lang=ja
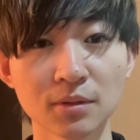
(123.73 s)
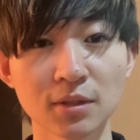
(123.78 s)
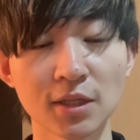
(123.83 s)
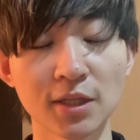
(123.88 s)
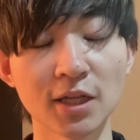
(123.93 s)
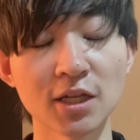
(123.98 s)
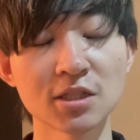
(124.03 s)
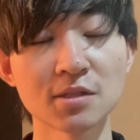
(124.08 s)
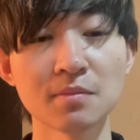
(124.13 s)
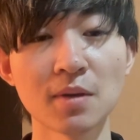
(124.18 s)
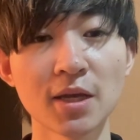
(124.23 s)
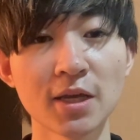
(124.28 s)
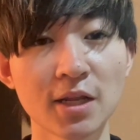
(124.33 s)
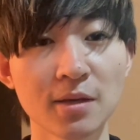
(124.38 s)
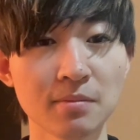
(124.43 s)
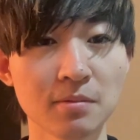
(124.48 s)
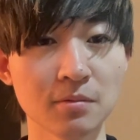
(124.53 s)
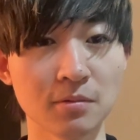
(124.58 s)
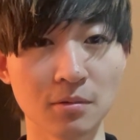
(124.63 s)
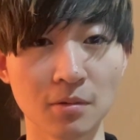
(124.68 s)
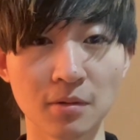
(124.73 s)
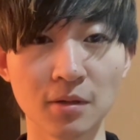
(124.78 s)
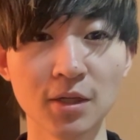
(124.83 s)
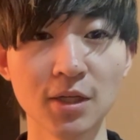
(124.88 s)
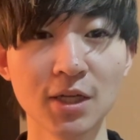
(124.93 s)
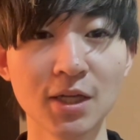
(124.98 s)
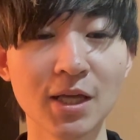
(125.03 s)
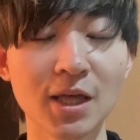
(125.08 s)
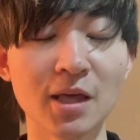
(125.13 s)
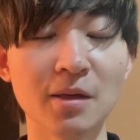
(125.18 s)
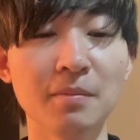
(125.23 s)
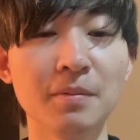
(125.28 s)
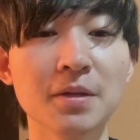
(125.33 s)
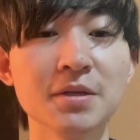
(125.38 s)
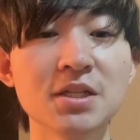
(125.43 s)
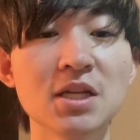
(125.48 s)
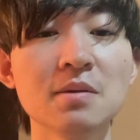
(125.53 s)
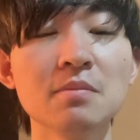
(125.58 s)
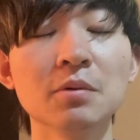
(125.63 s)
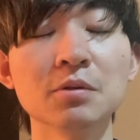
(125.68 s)
稲妻イレブンの、え
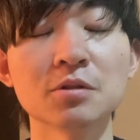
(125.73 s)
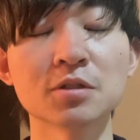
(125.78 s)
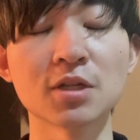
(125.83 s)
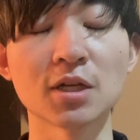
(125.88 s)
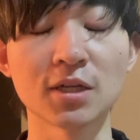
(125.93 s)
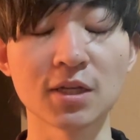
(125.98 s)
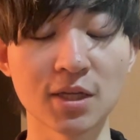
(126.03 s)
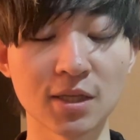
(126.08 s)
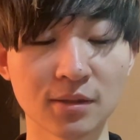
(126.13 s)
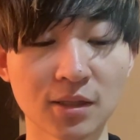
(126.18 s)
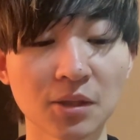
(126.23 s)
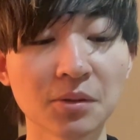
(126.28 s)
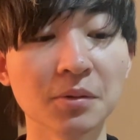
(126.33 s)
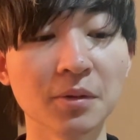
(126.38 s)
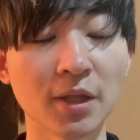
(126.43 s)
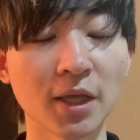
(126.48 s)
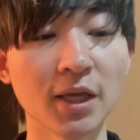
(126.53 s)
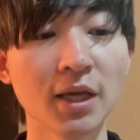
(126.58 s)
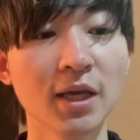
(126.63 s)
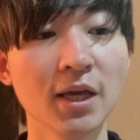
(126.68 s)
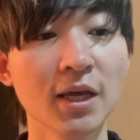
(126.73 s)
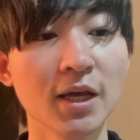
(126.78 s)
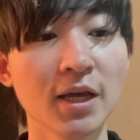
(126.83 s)
BGM の著作権などで、